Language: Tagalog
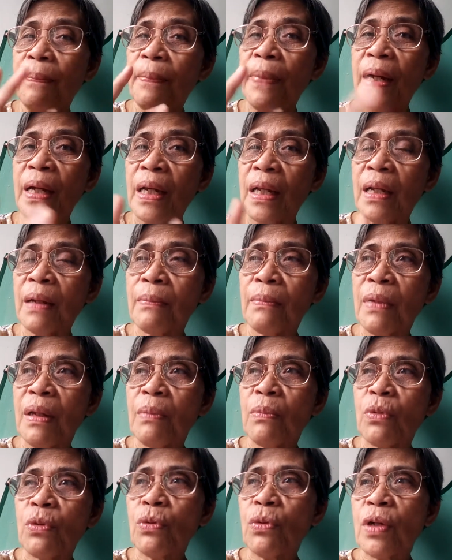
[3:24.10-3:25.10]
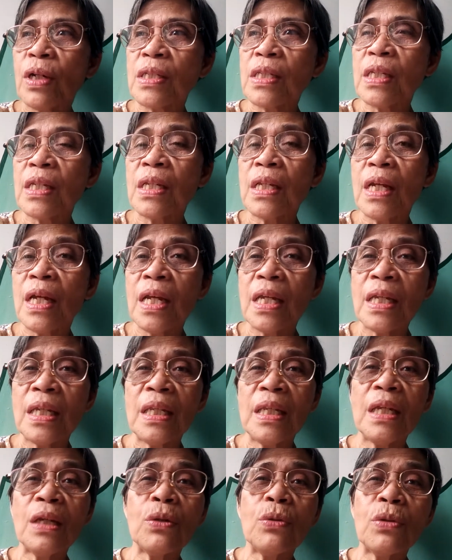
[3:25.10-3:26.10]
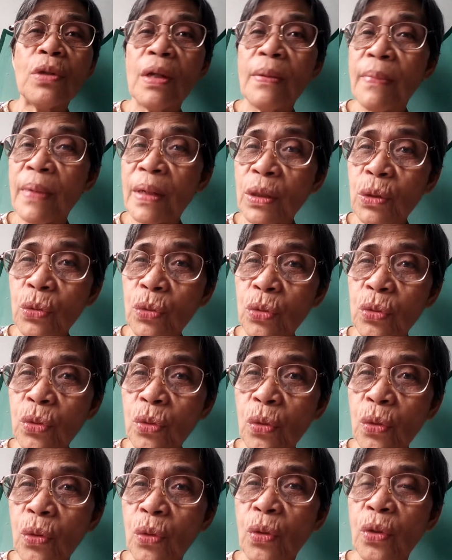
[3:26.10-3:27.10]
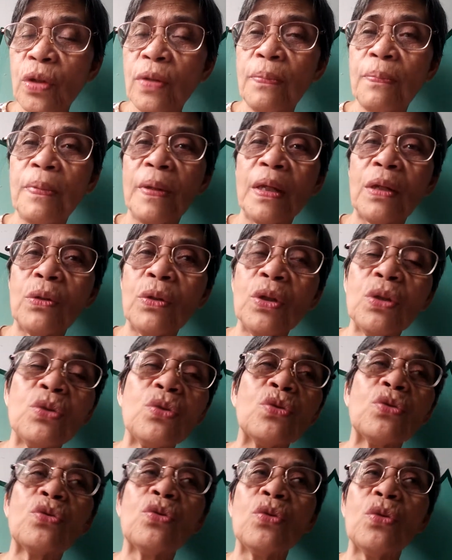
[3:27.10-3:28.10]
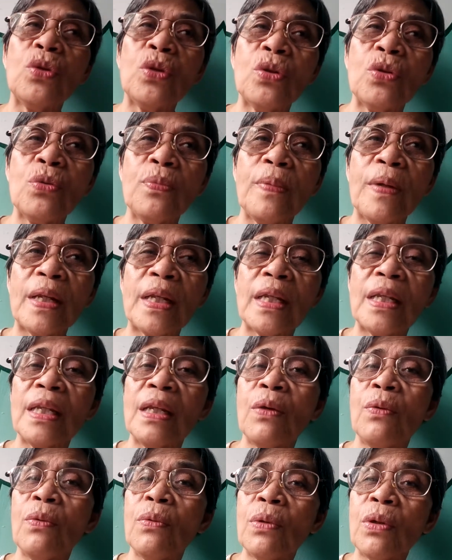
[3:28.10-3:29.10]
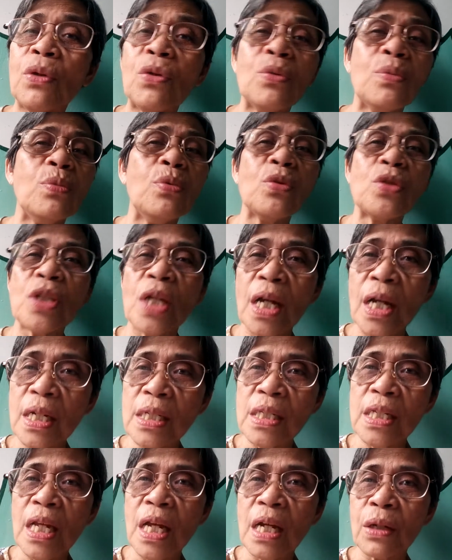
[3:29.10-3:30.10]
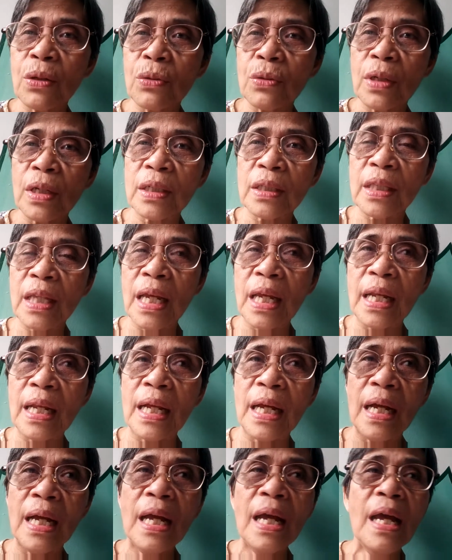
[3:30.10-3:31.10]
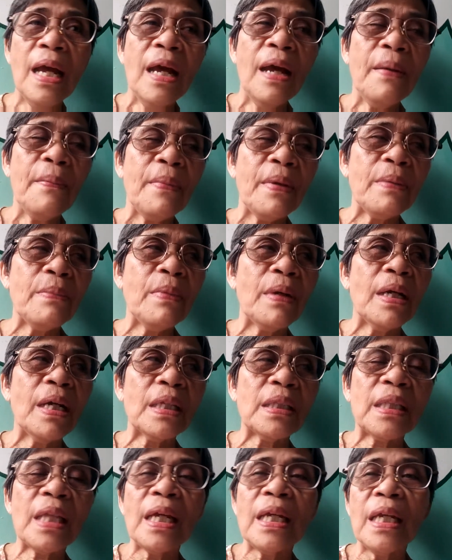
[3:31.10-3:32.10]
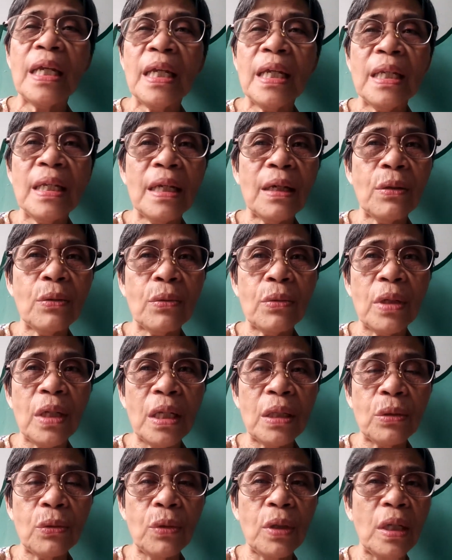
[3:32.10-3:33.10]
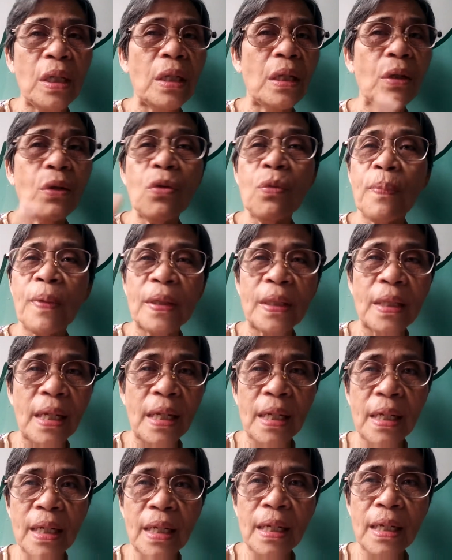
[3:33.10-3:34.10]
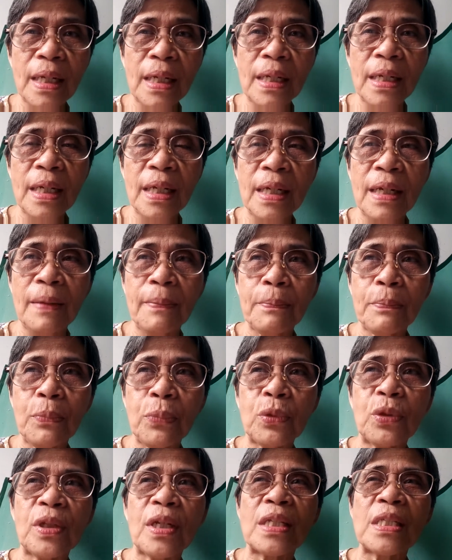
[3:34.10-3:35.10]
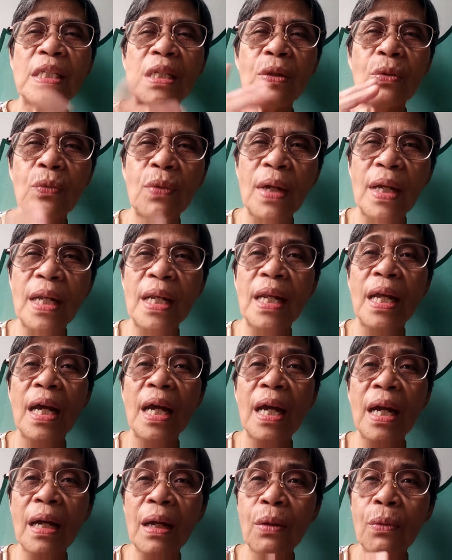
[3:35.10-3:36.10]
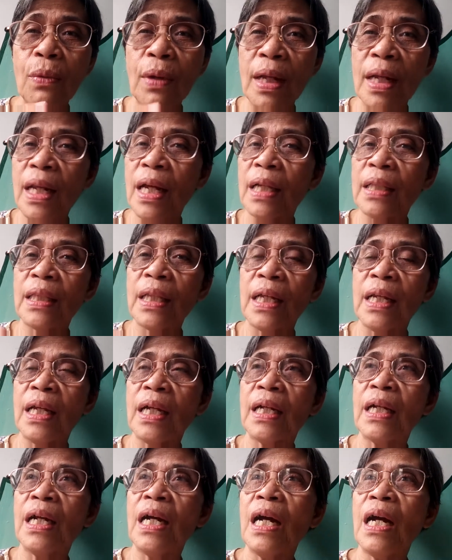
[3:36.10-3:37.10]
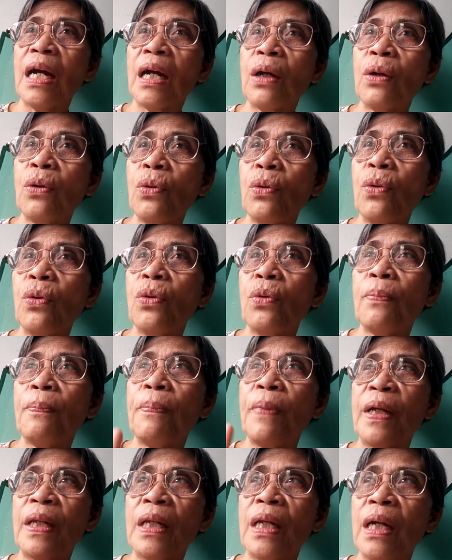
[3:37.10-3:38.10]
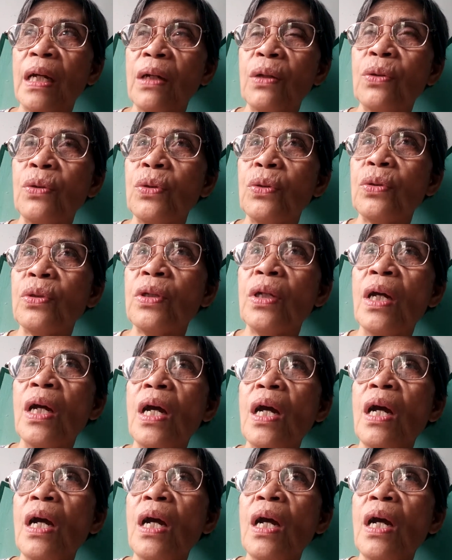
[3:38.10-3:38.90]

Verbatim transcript: pakiramdam ko kasi na hindi ko na matutuloy pero itutuloy ko pa rin. Na, naubusan kasi ako ng tela. May mga tahiin ako dito, hindi ko pa talaga nadadampot kasi wala, wala talaga akong panahon.